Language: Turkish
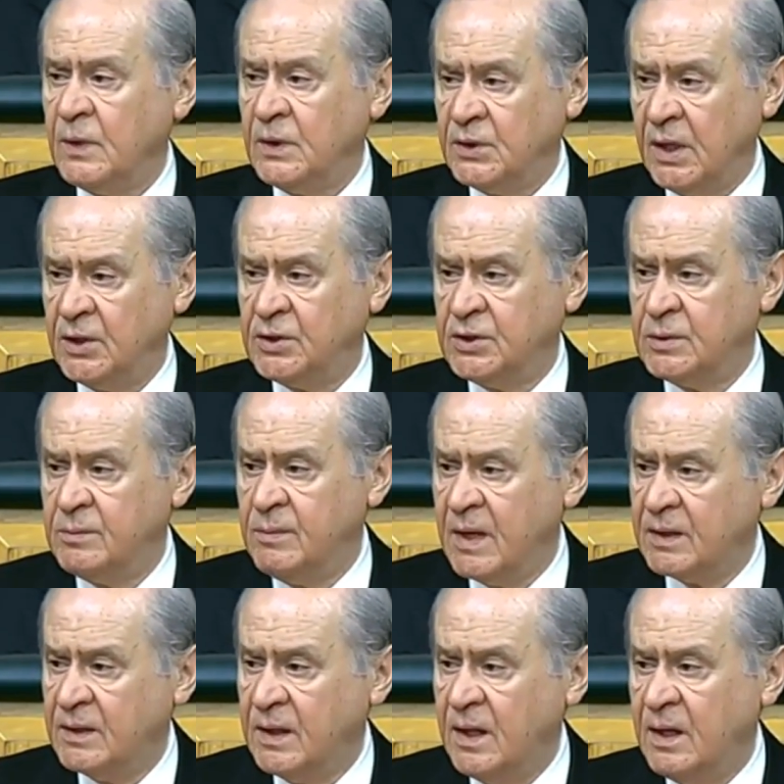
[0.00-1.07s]

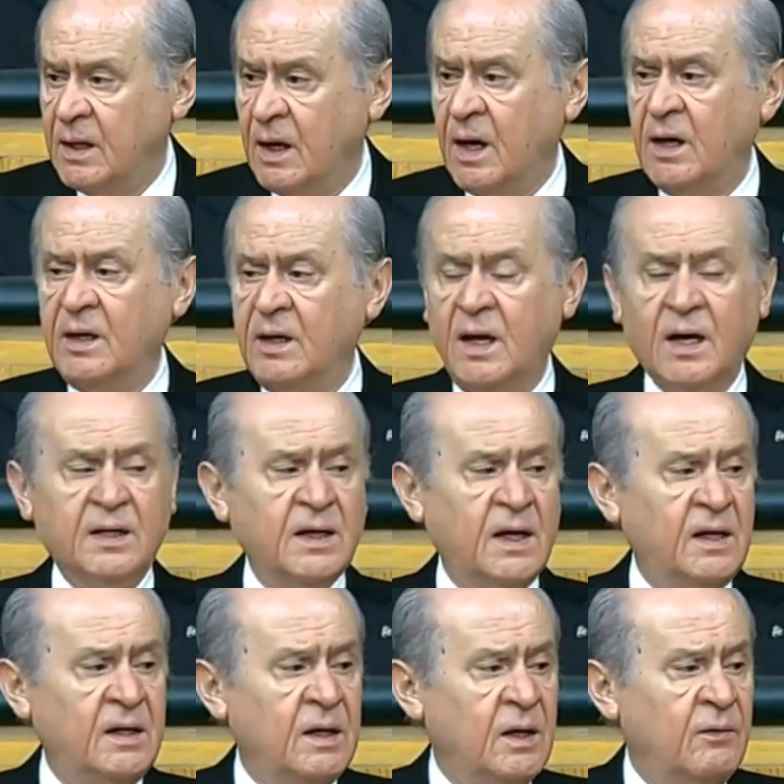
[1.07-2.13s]
çalıştırmak da
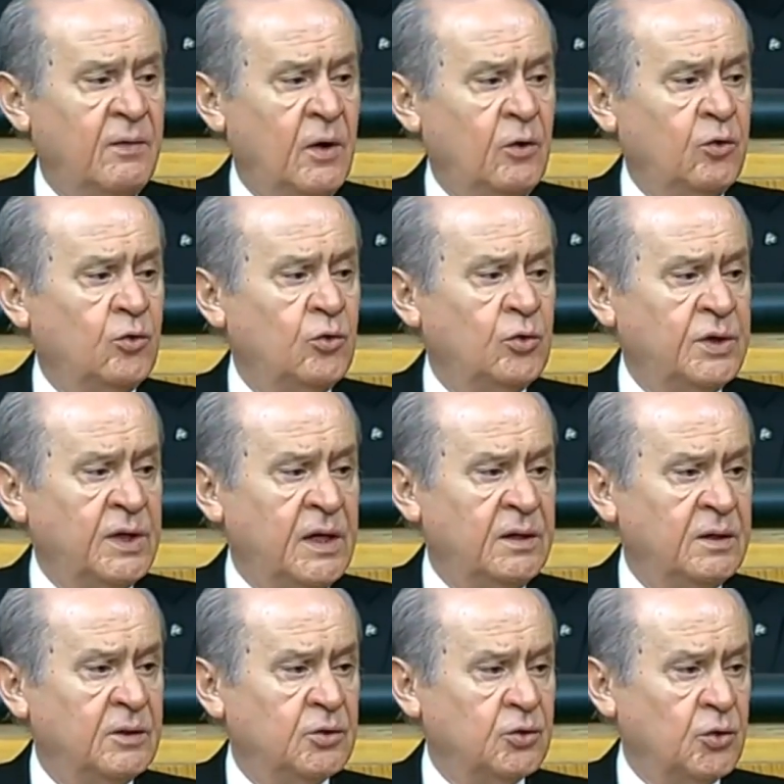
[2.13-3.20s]
ahlaken ve hukuken
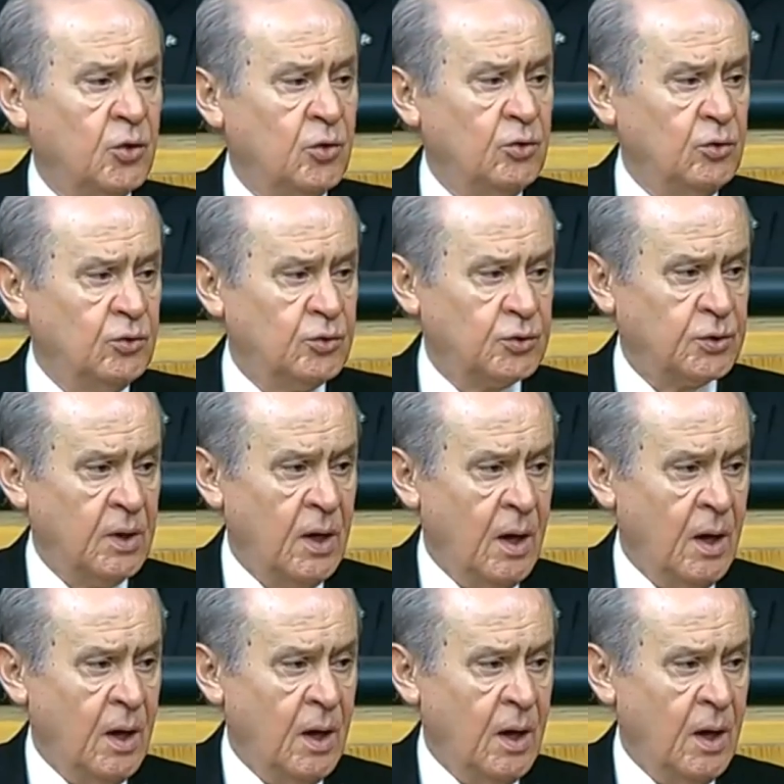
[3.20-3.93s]
sorumludur.